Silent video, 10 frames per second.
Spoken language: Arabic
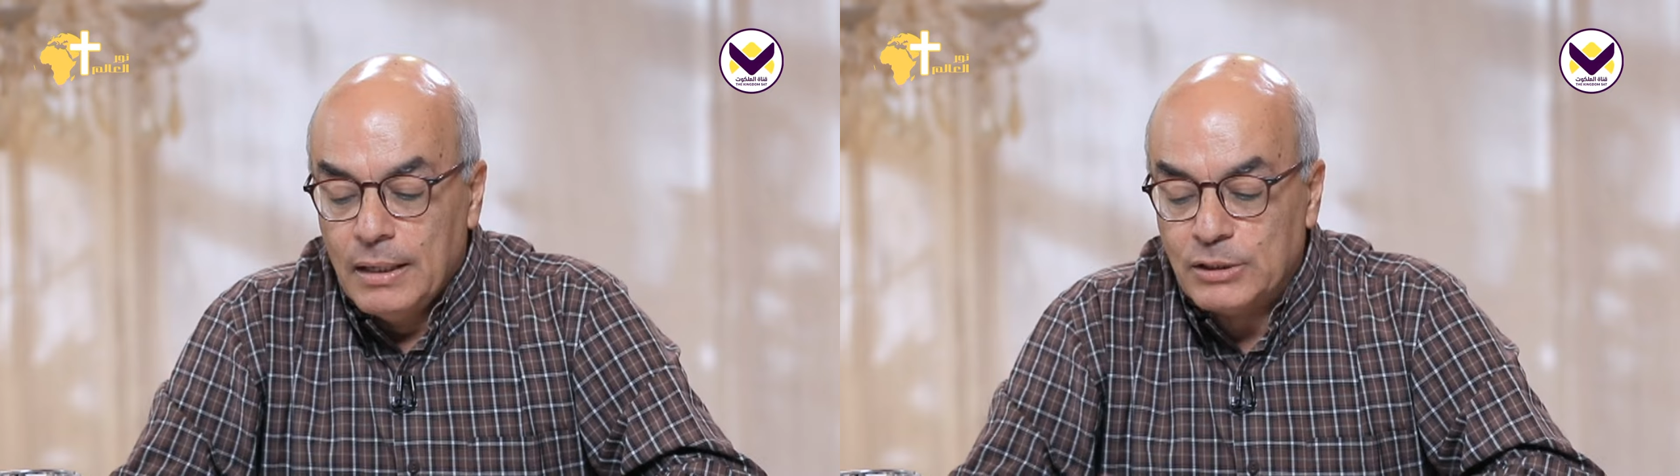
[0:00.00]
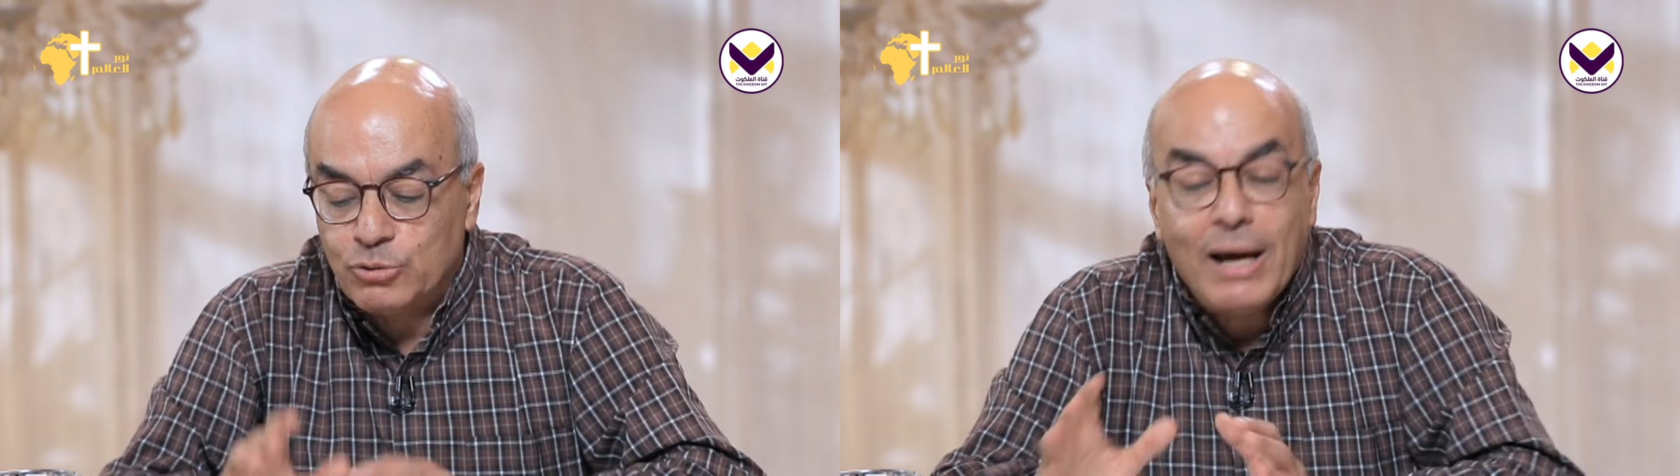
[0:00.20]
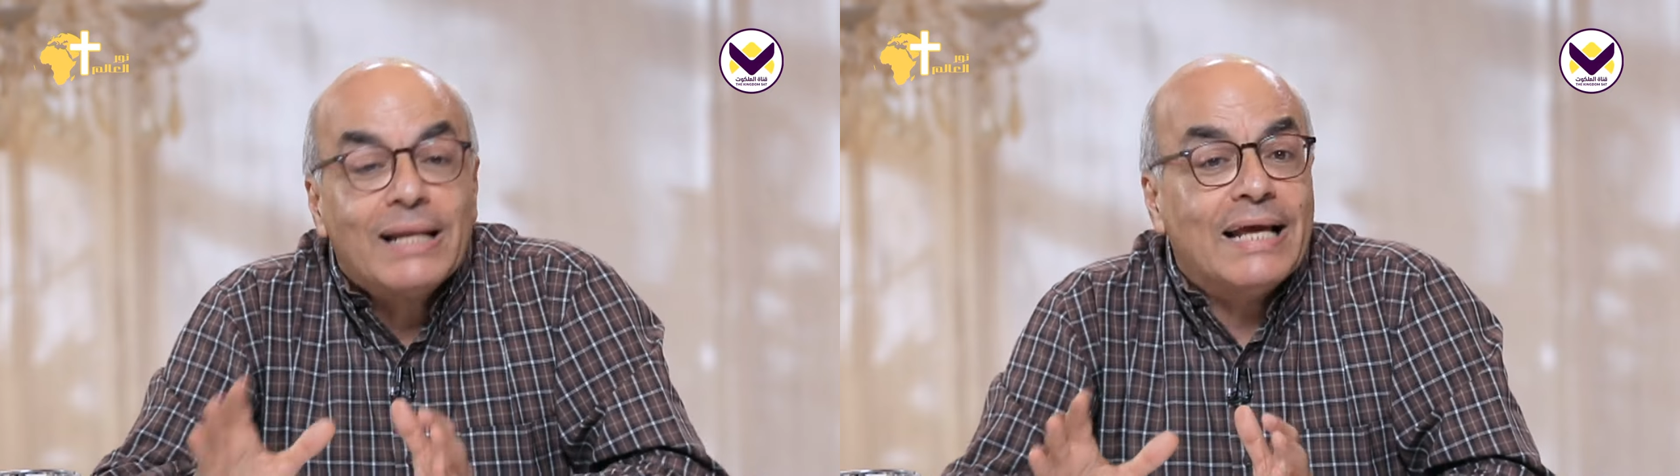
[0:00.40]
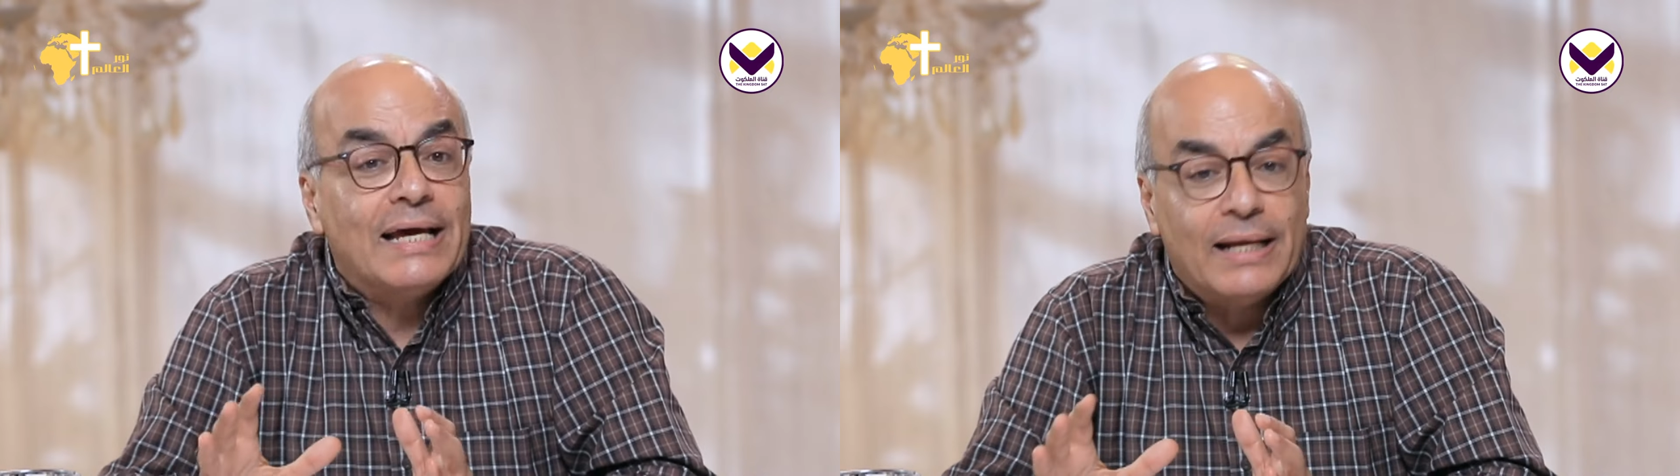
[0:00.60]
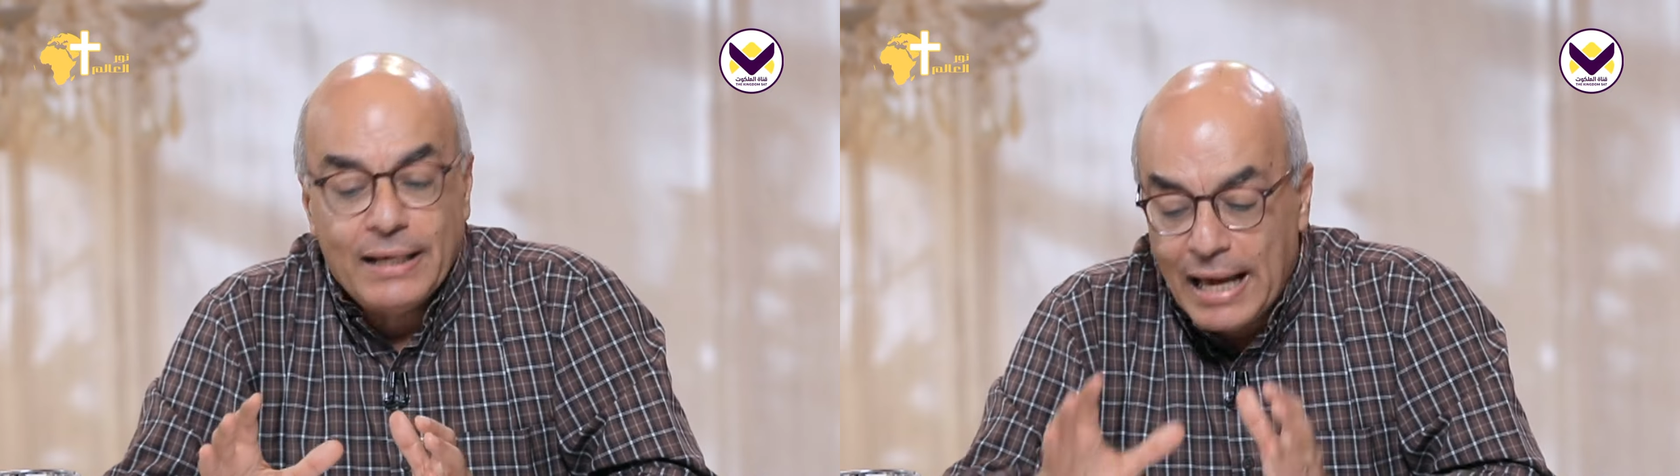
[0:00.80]
السؤال
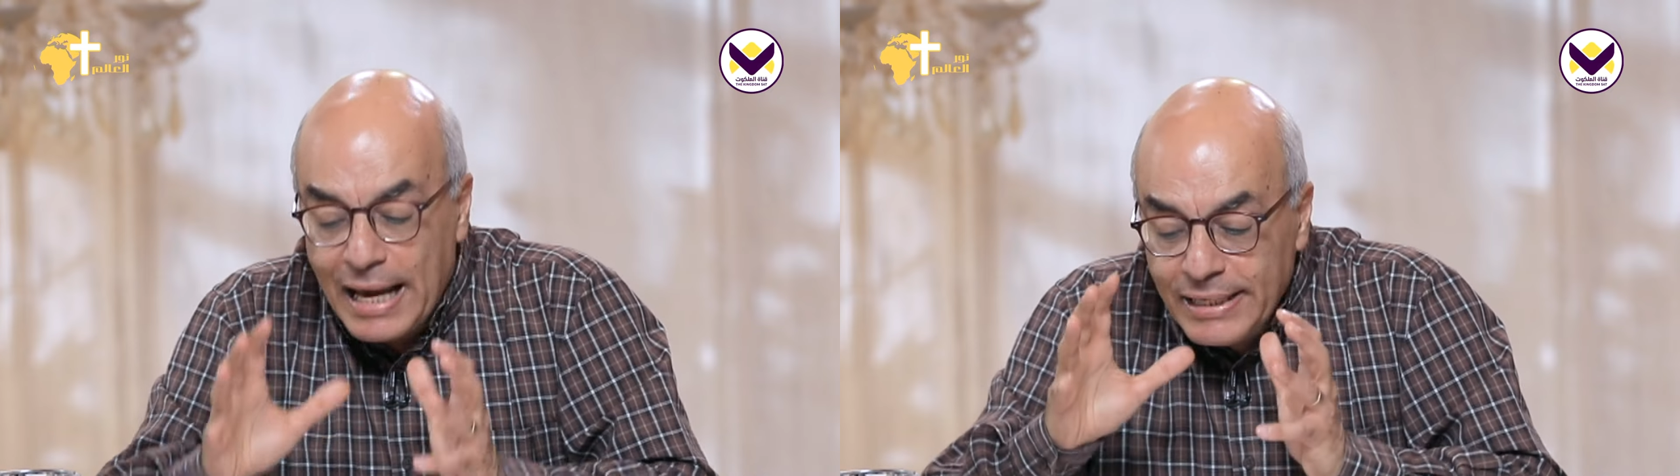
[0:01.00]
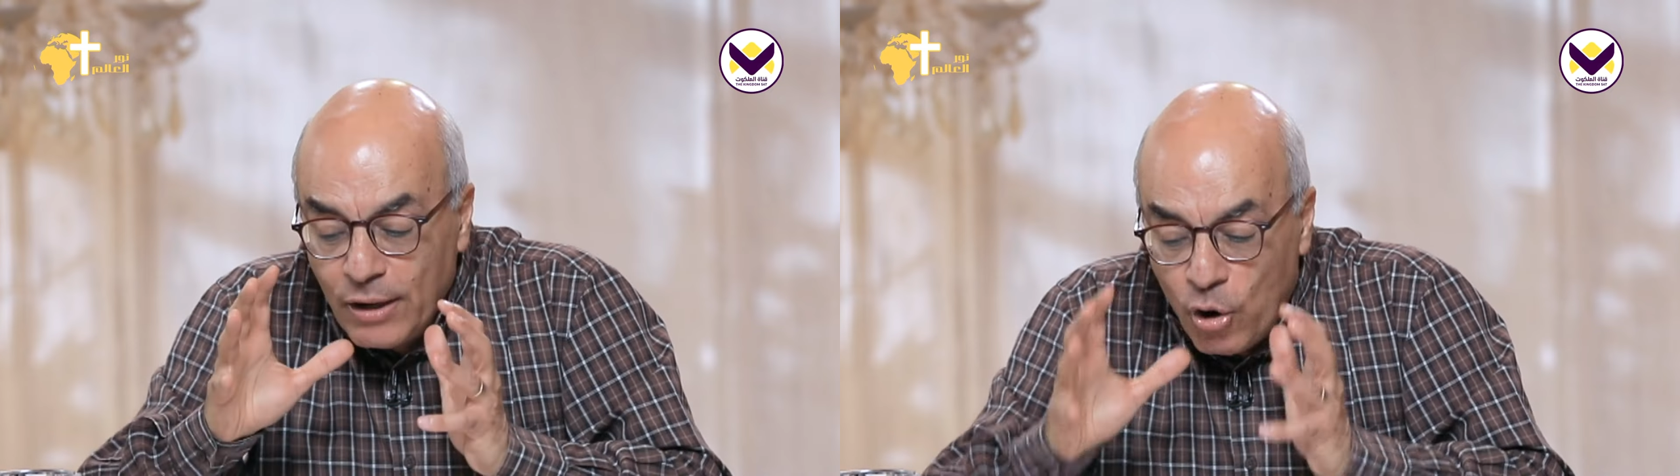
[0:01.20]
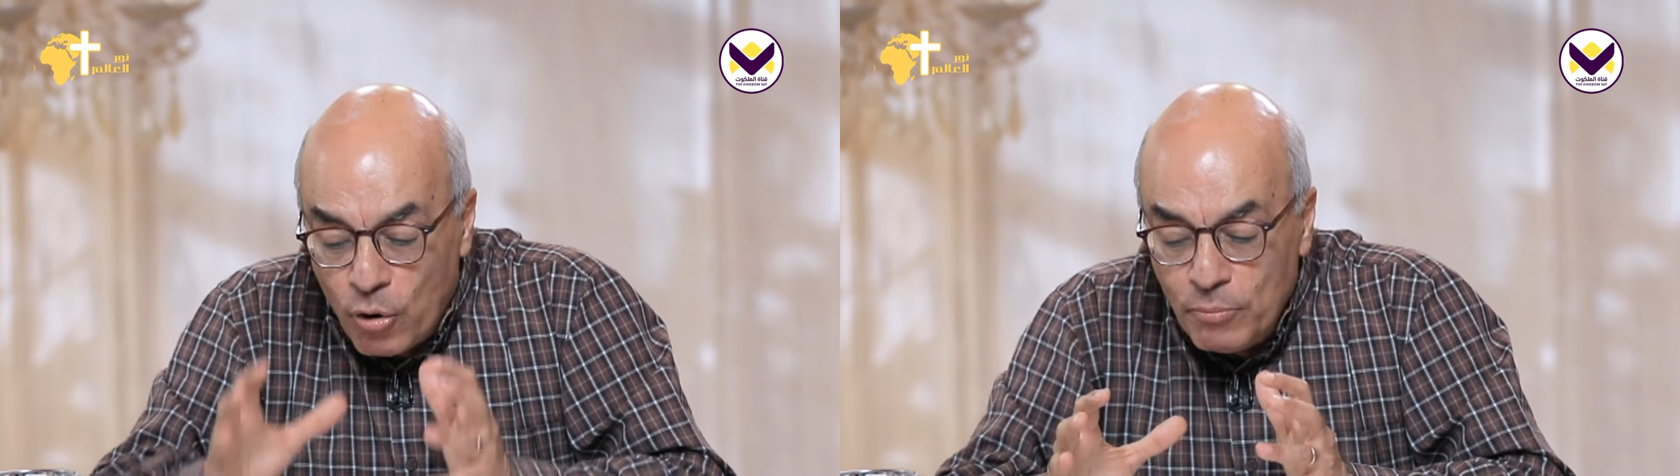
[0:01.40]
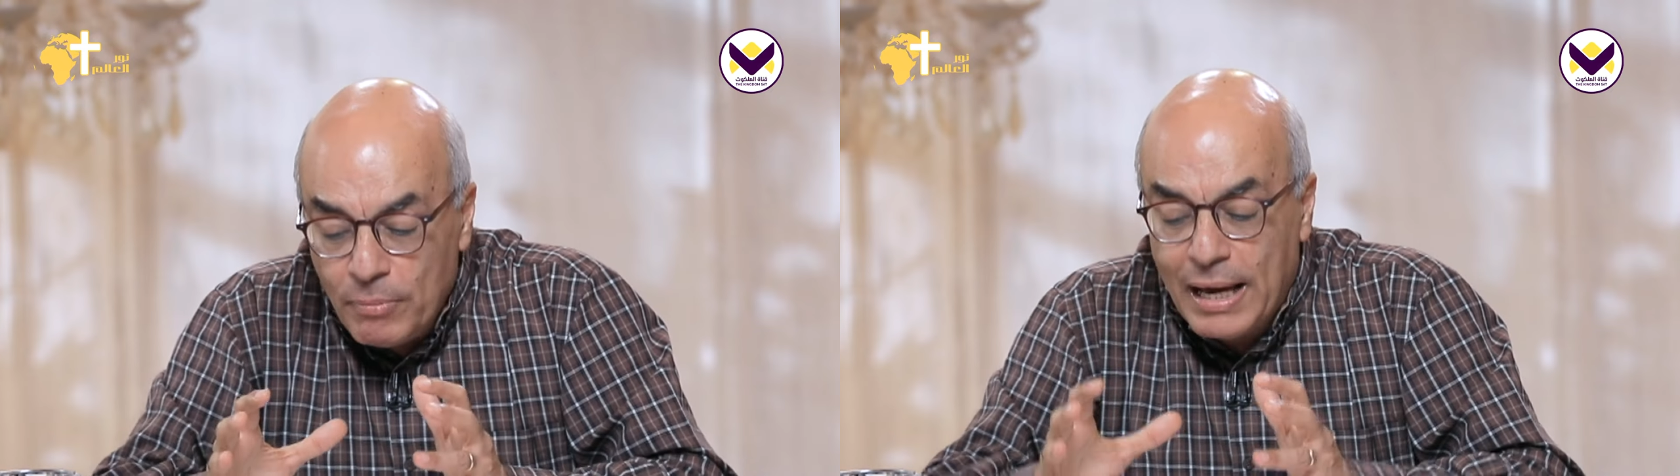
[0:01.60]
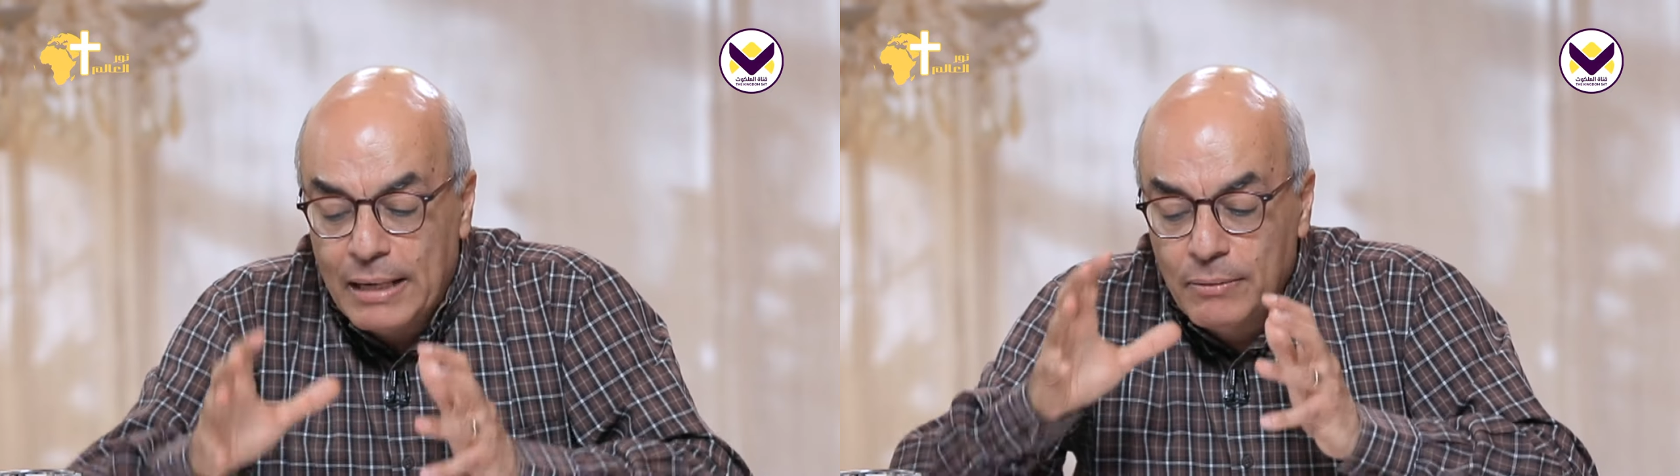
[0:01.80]
كان أين هم